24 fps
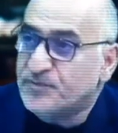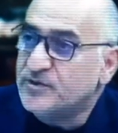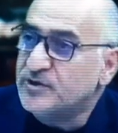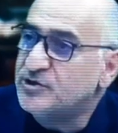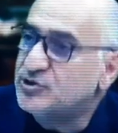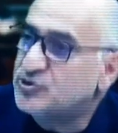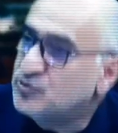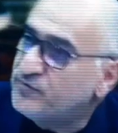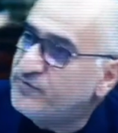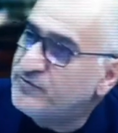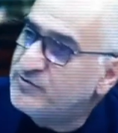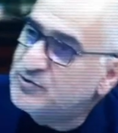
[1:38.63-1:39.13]
И
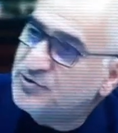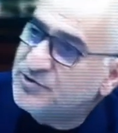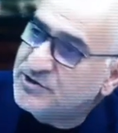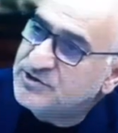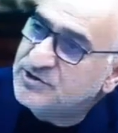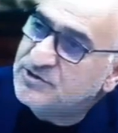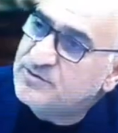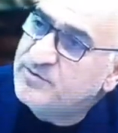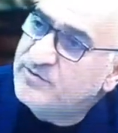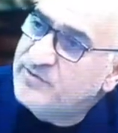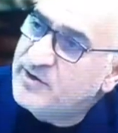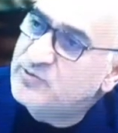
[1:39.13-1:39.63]
что в
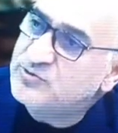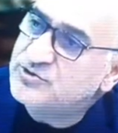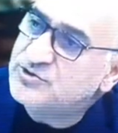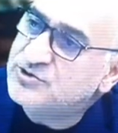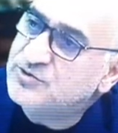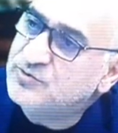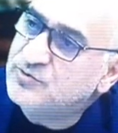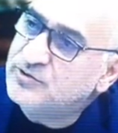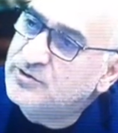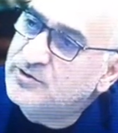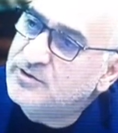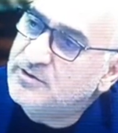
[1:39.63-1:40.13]
результате добиваются
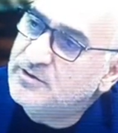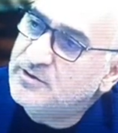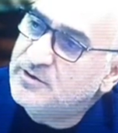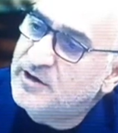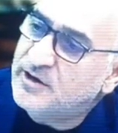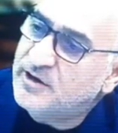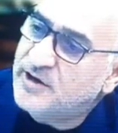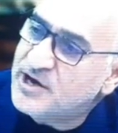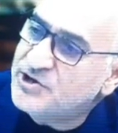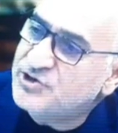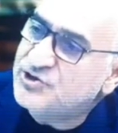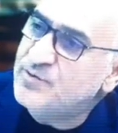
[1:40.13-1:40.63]
сегодня?
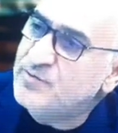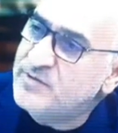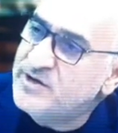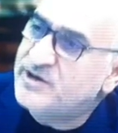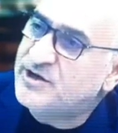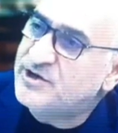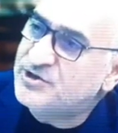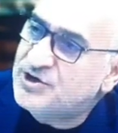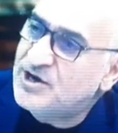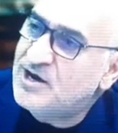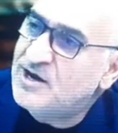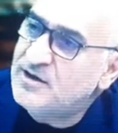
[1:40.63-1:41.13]
Раньше мы
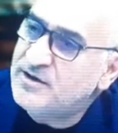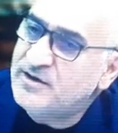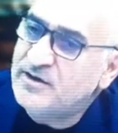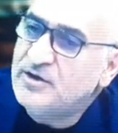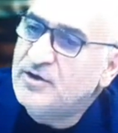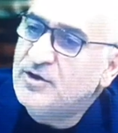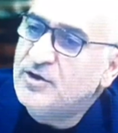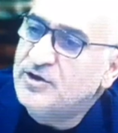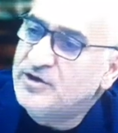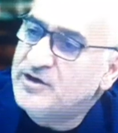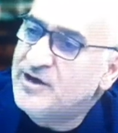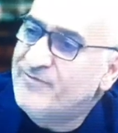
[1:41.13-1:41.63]
кричали
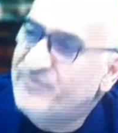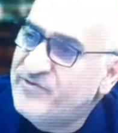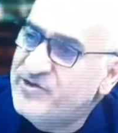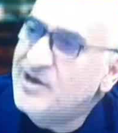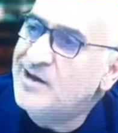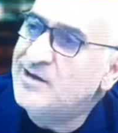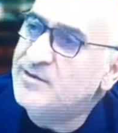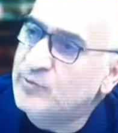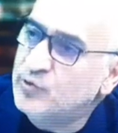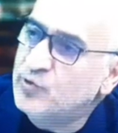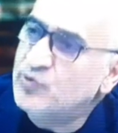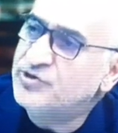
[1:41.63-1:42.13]
и
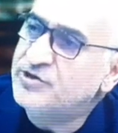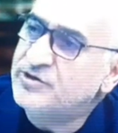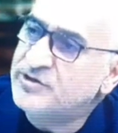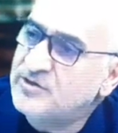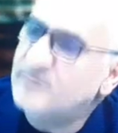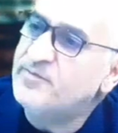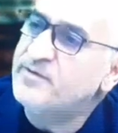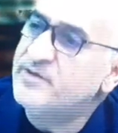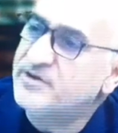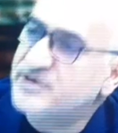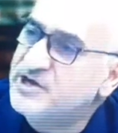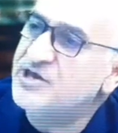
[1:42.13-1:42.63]
обвиняли многих, ну,
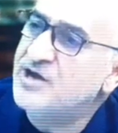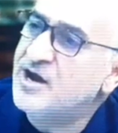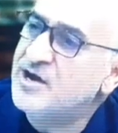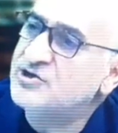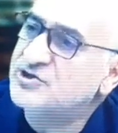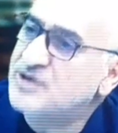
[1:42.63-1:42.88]
например, генеральный